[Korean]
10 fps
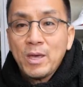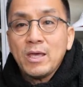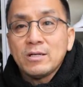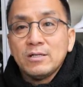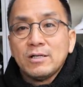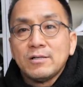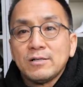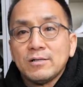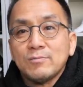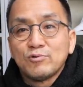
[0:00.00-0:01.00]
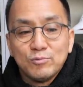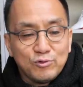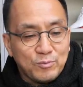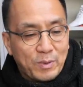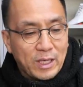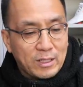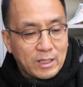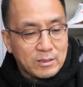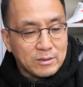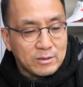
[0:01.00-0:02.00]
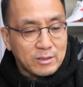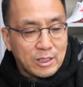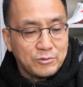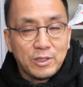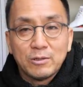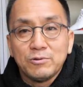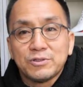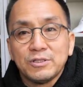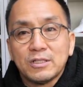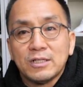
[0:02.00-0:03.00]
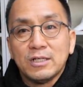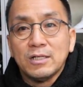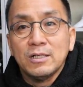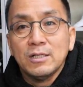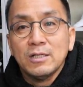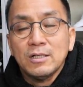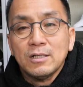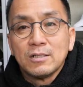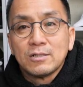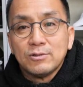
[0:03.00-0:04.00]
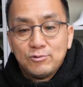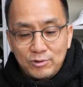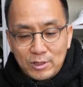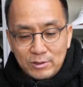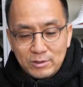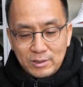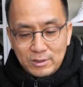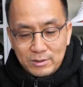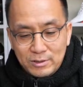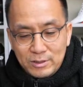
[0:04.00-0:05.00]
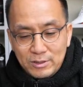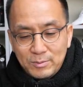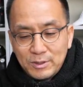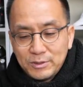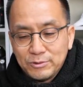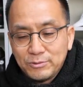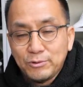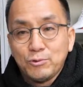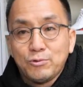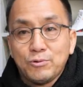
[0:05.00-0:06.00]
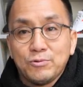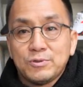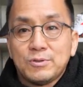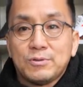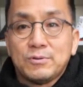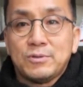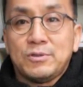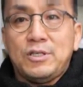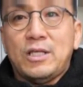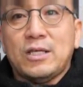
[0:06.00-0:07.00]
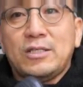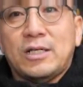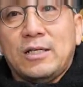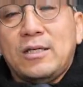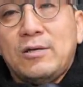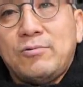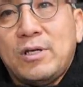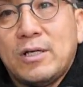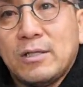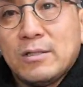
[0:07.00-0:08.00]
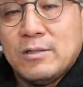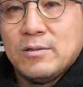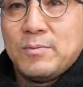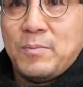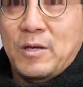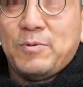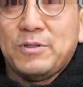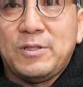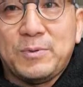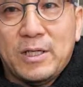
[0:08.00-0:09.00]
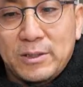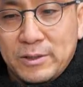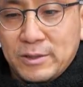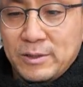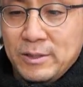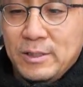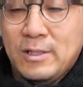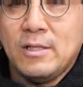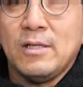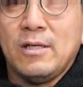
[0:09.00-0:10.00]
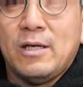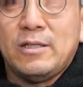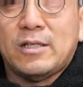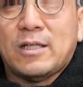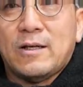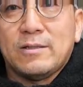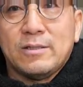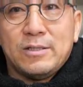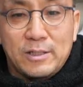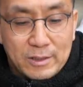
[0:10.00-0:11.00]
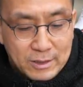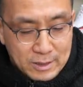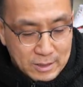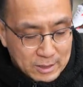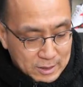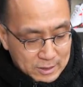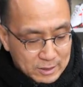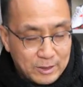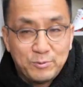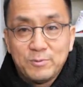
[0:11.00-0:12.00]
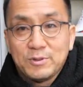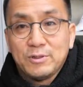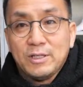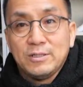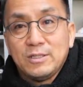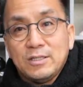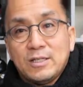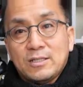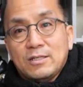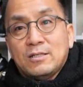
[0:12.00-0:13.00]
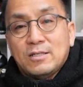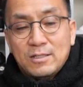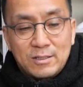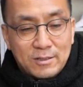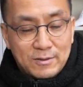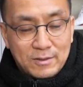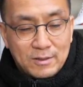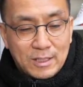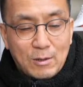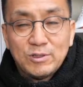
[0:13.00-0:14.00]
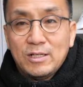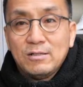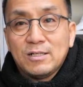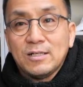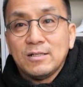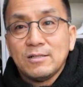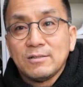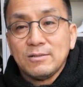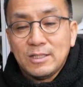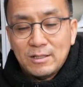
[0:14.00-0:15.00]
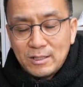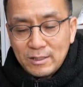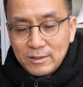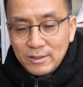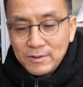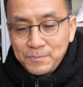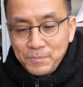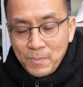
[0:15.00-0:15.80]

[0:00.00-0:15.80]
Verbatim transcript: 팩을 무슨 무슨 팩이라는 것들을 계속 내고 있으니까 그 중에 어느 시점에서 또 요 기대치 않게 우리가 그 베이퍼 14에서 LG가 나왔듯이 이 제품에서 LG가 아, 나오지 않을까 예상을 하는데